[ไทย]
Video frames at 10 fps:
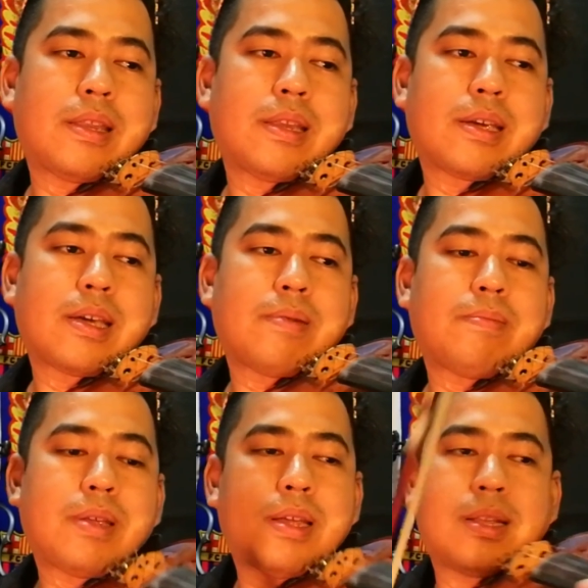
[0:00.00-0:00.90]
นะครับ
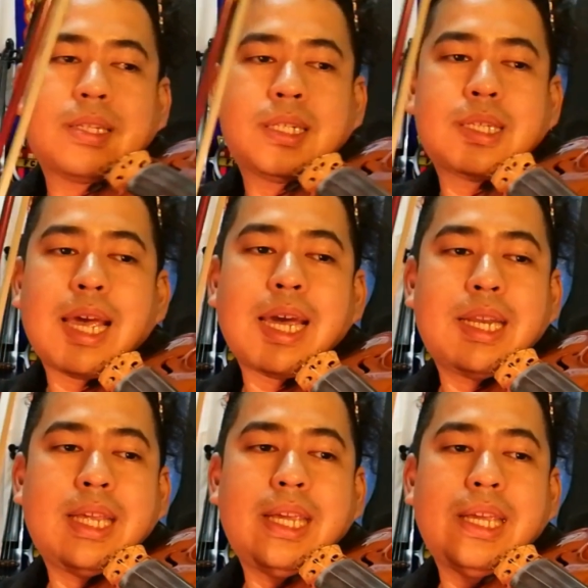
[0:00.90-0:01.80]
สาย
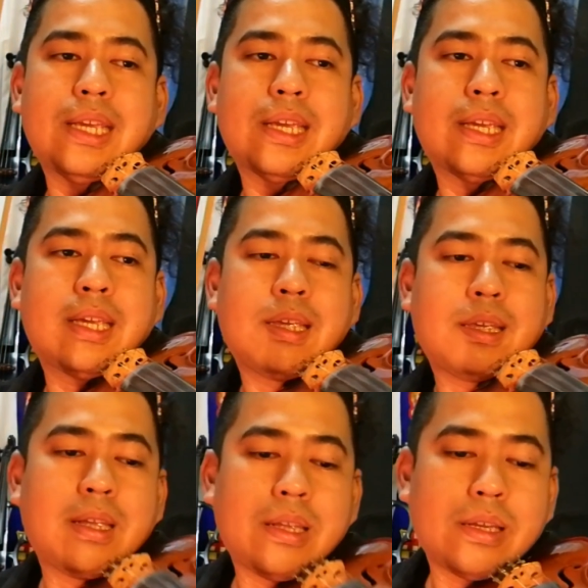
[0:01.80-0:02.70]
ที่
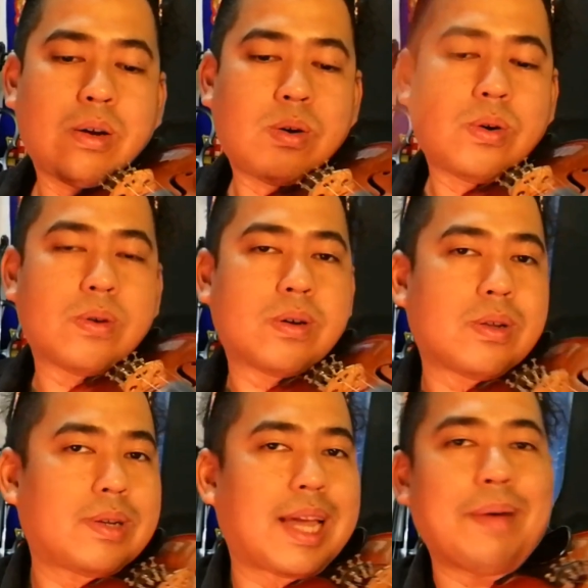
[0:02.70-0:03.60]
โอ้ขอ
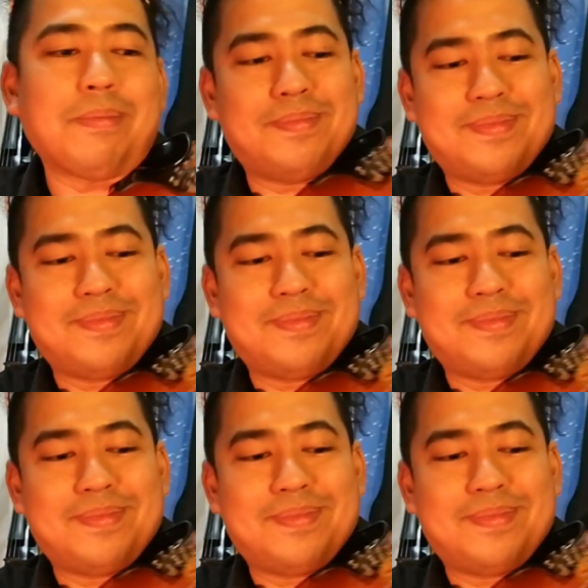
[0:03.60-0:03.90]
โทษครับ